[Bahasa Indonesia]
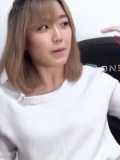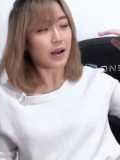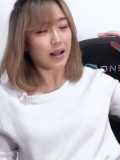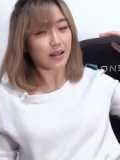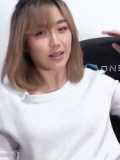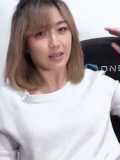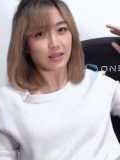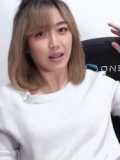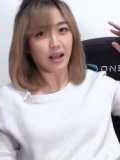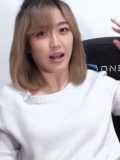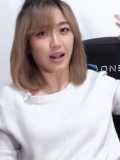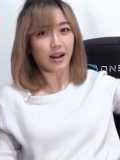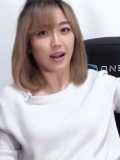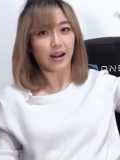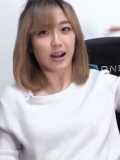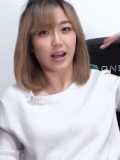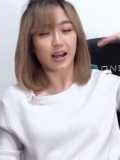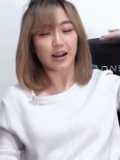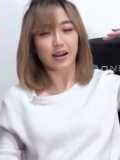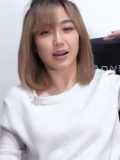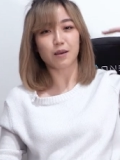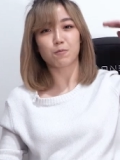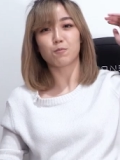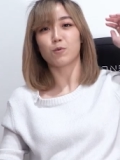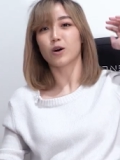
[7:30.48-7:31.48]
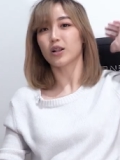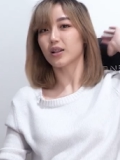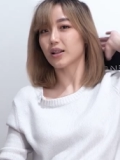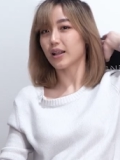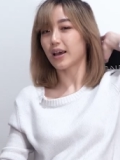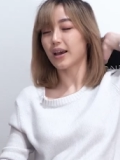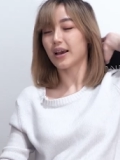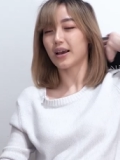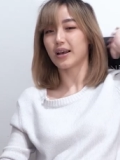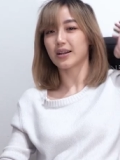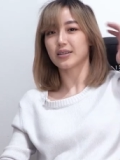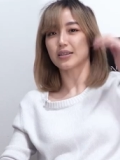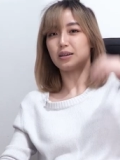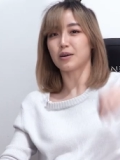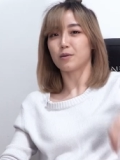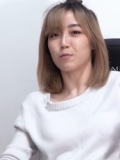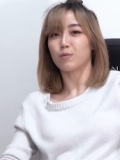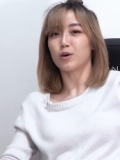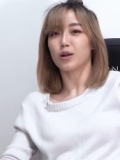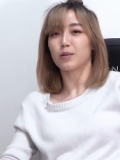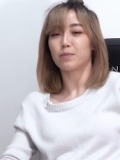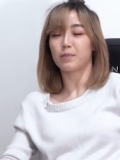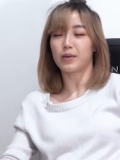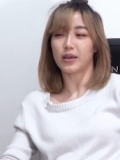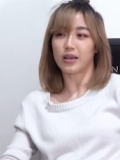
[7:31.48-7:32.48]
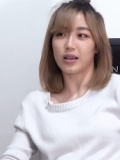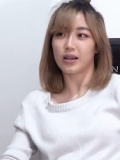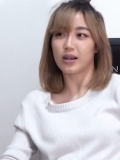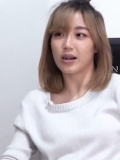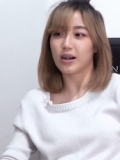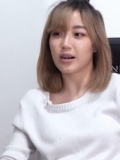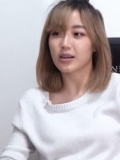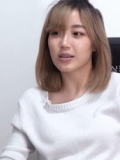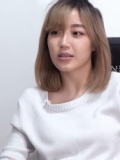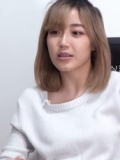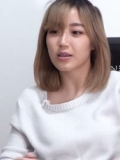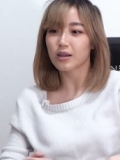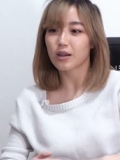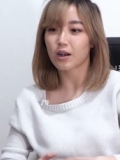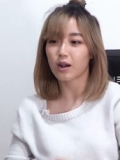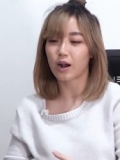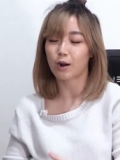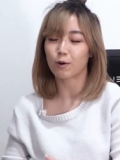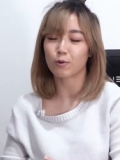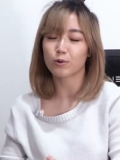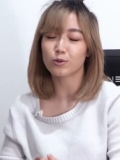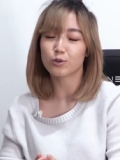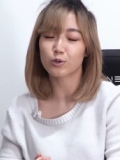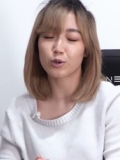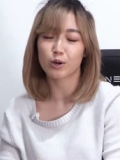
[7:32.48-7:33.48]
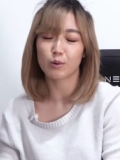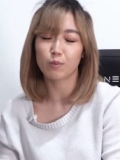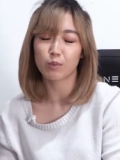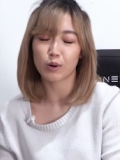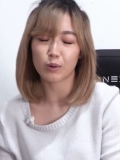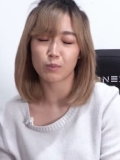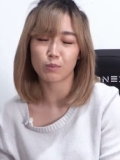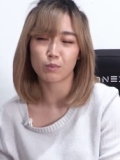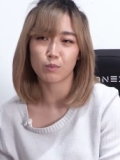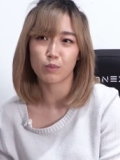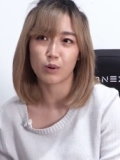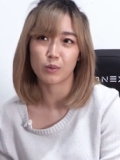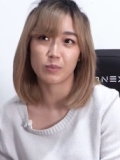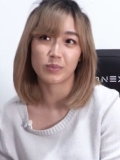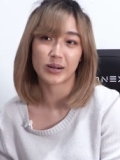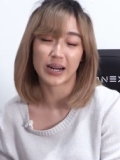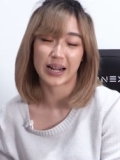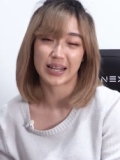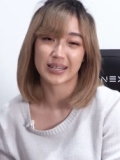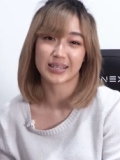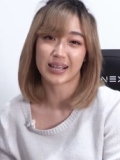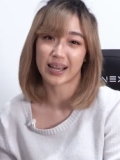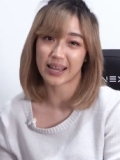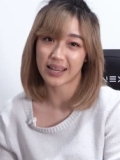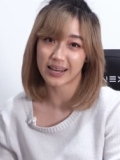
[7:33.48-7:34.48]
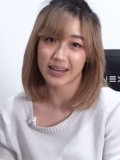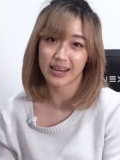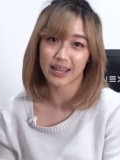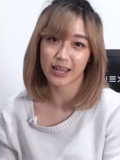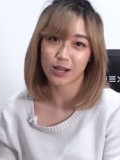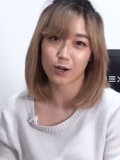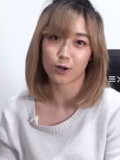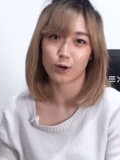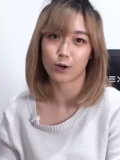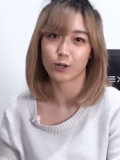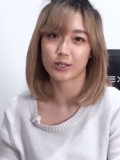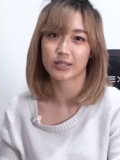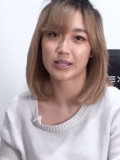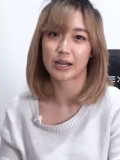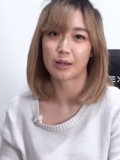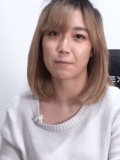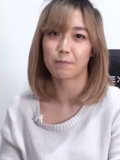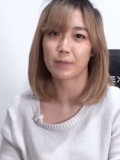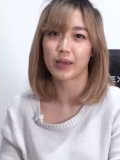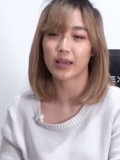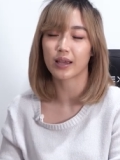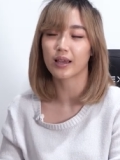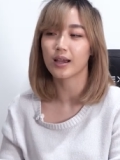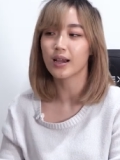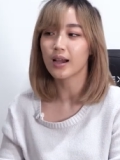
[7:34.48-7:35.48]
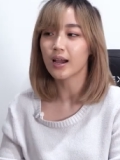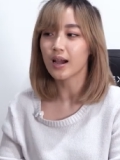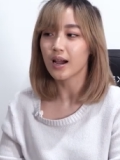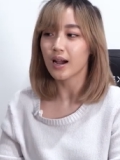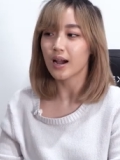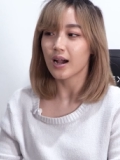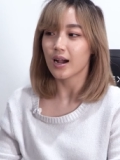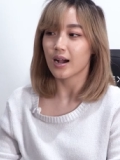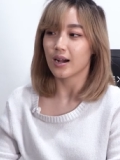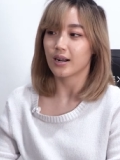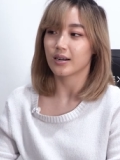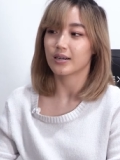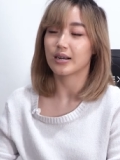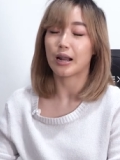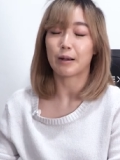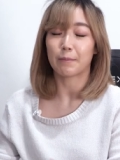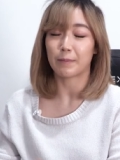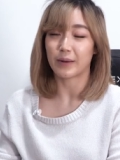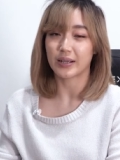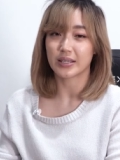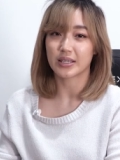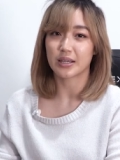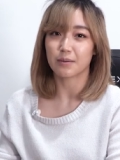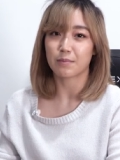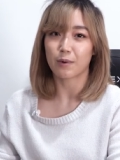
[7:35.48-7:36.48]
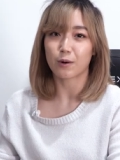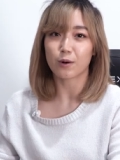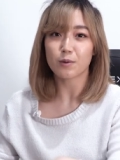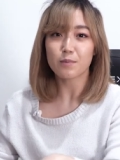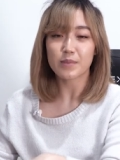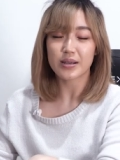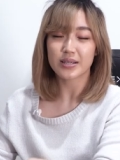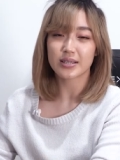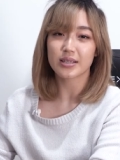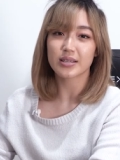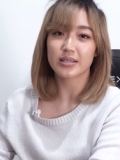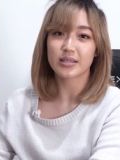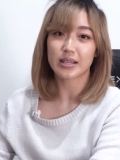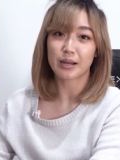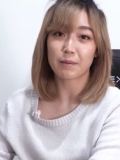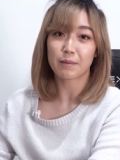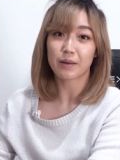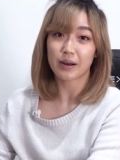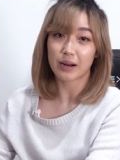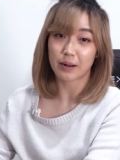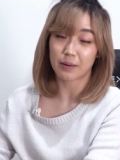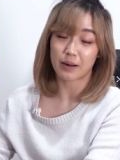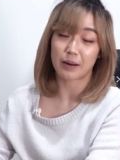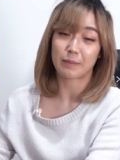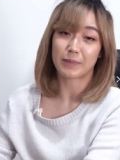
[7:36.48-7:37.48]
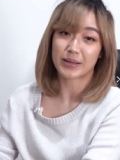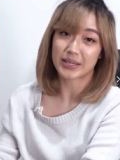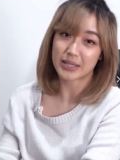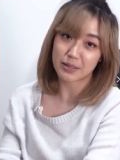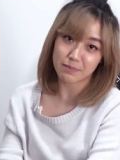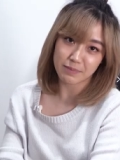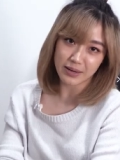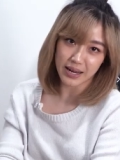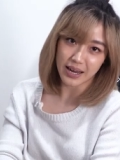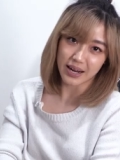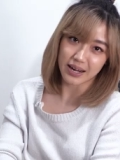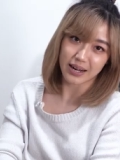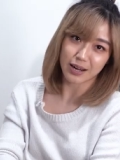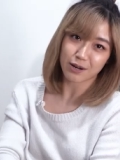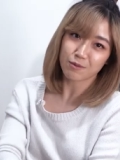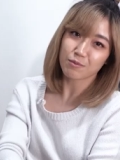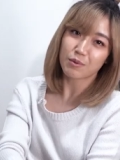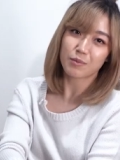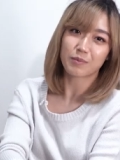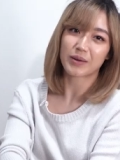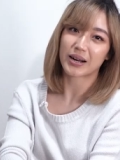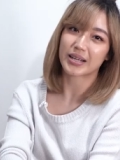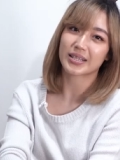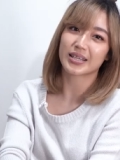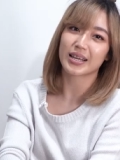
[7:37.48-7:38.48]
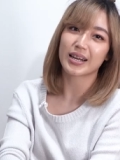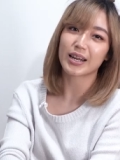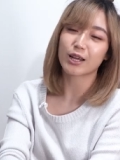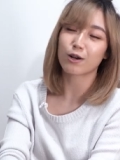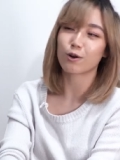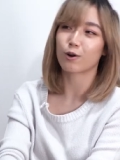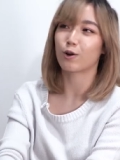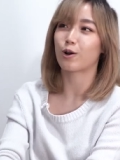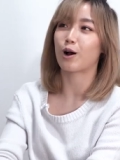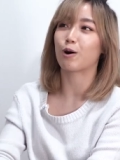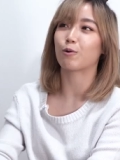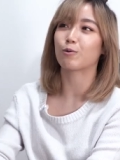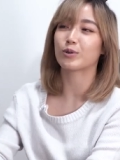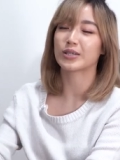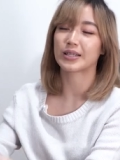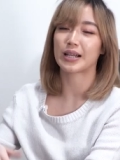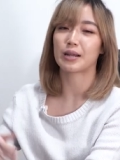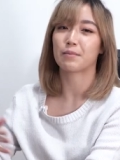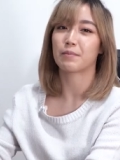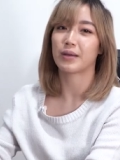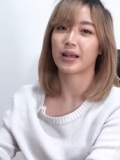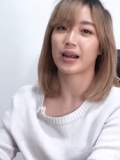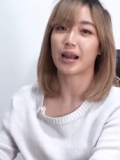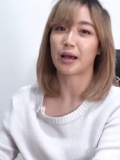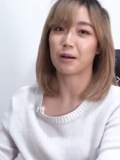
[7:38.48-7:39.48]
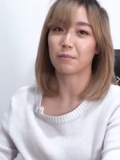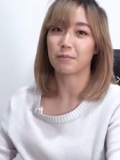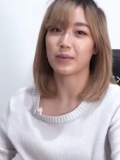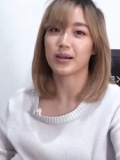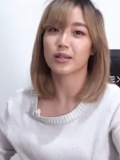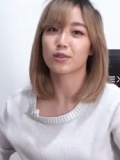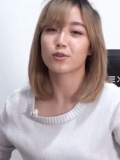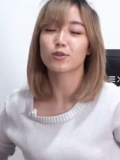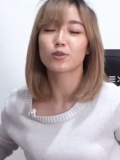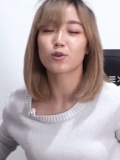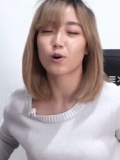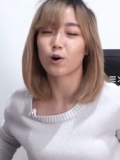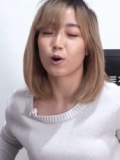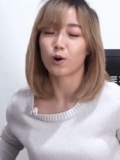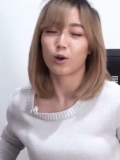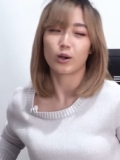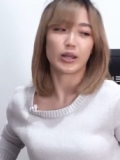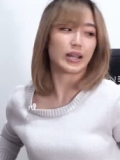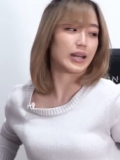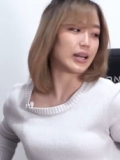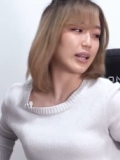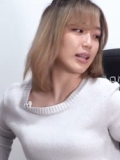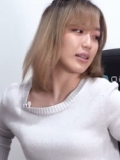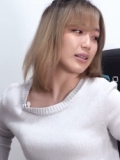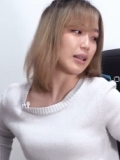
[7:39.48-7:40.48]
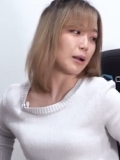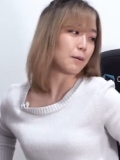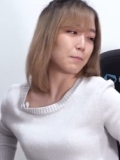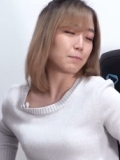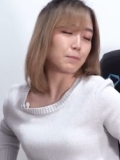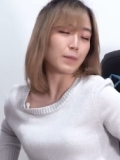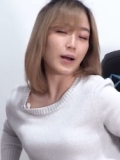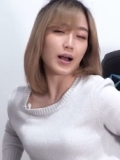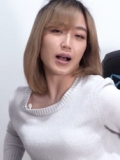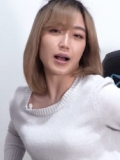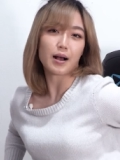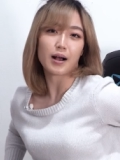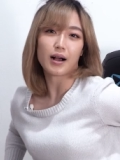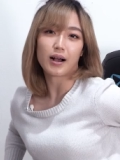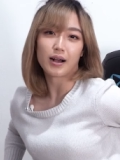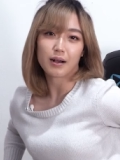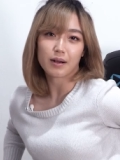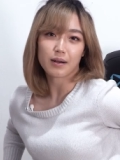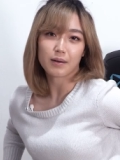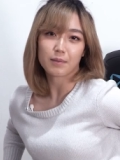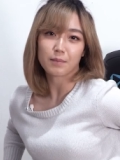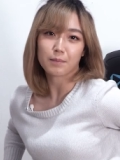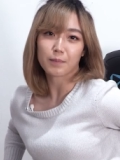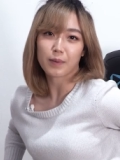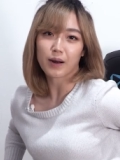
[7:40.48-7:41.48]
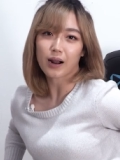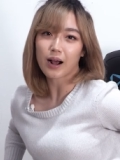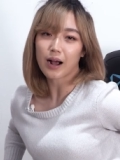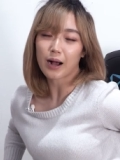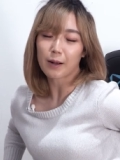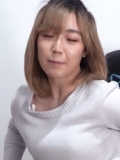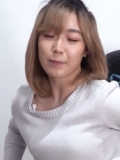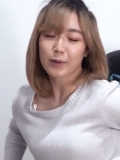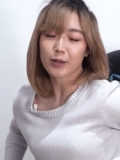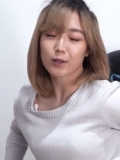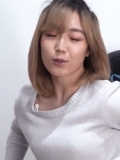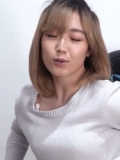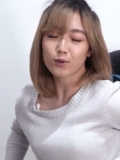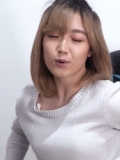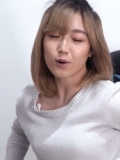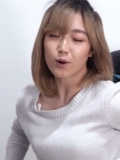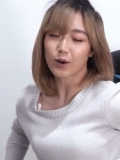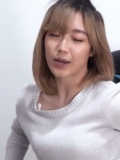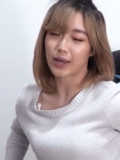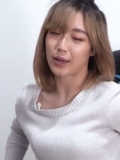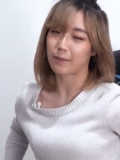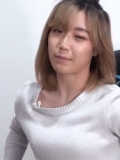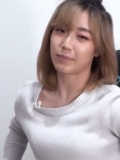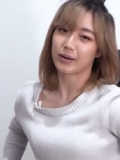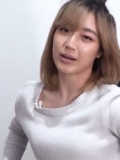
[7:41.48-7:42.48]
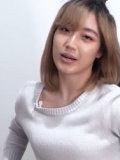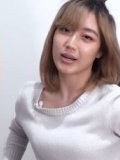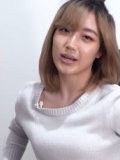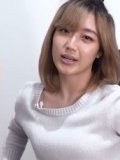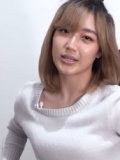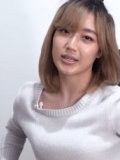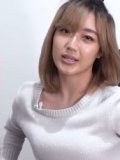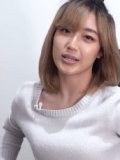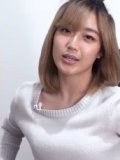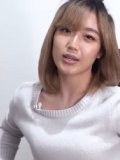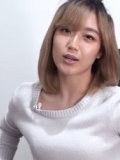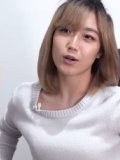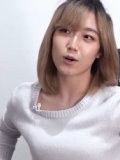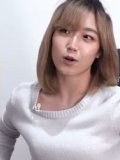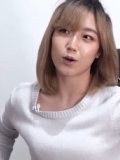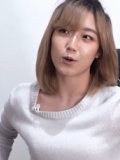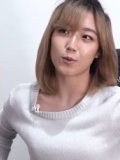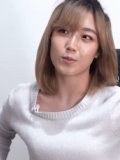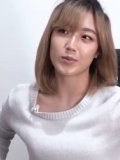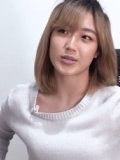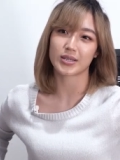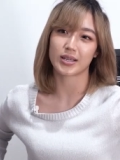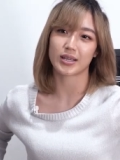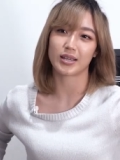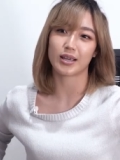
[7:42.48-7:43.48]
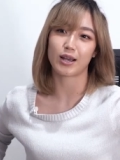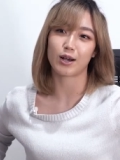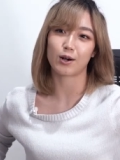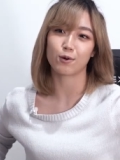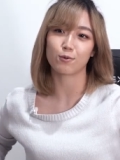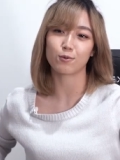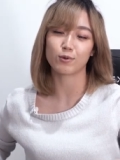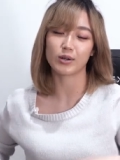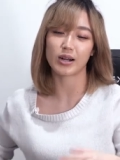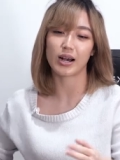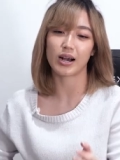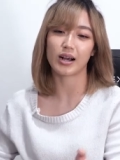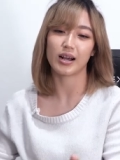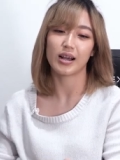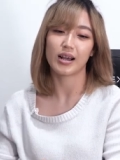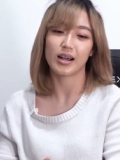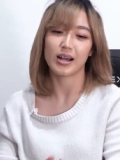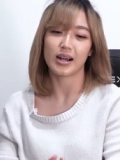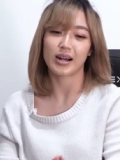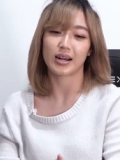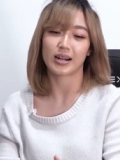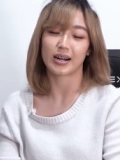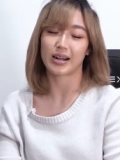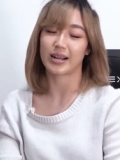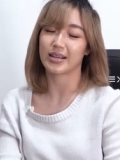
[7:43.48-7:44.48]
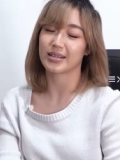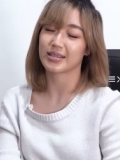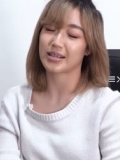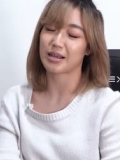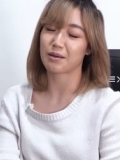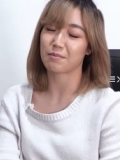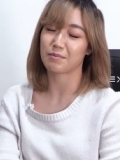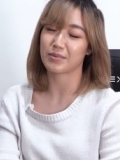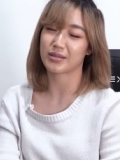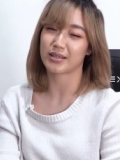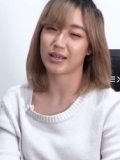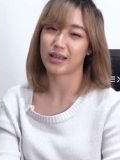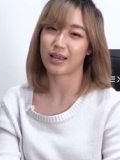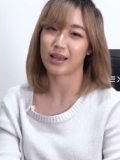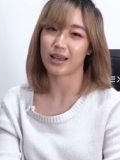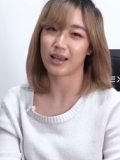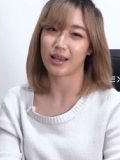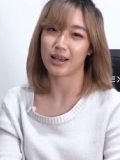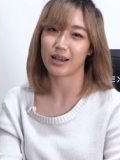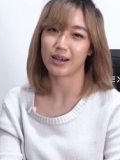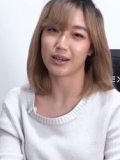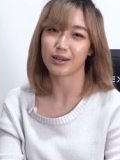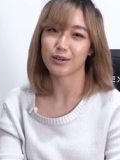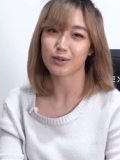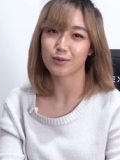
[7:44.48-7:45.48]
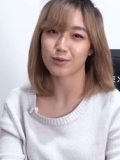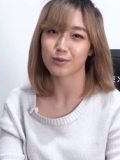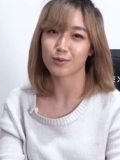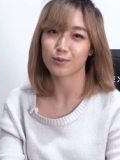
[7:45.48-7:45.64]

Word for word: bantalan yang buat leher sama buat pinggang aku juga belum belum ngerasain nih kalau streaming 8 jam aku kan biasanya streaming 8 jam kan aku belum ngerasain nih kalau aku streaming lama tuh kalau ini tanpa pelengkapnya tuh oke okay apa enggak jadi kalau misalnya aku udah ngerasa misalnya